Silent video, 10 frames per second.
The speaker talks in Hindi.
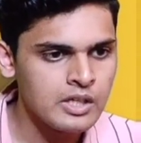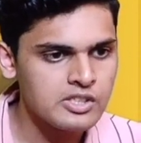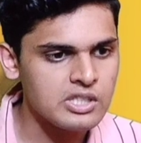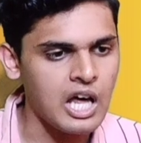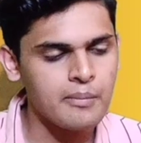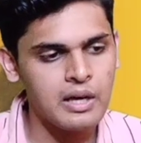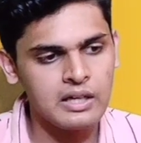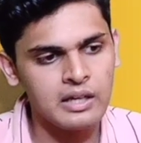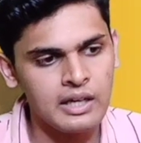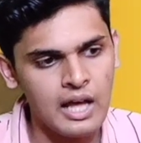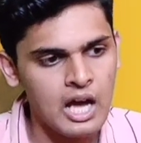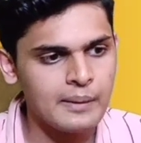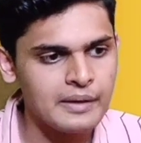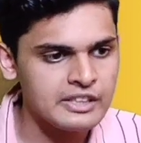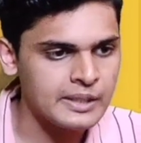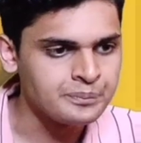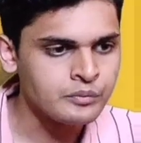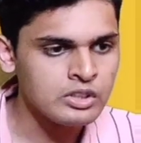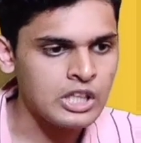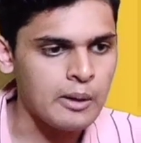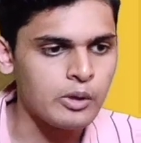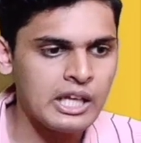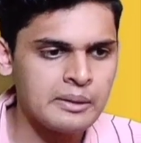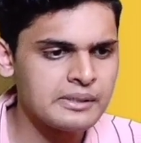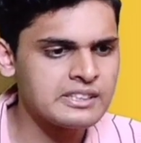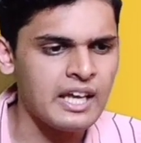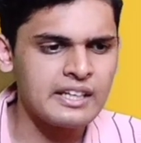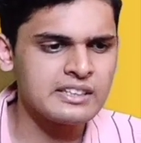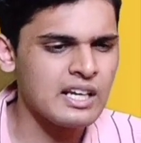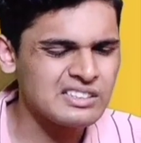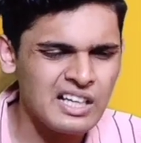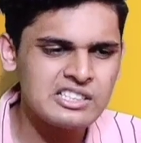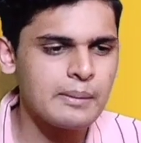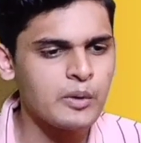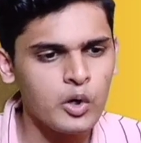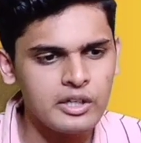स्टार मार्क कर लें आगे बढ़ते हैं थर्मोडाइनमिक्स यार इतना आसान चैप्टर और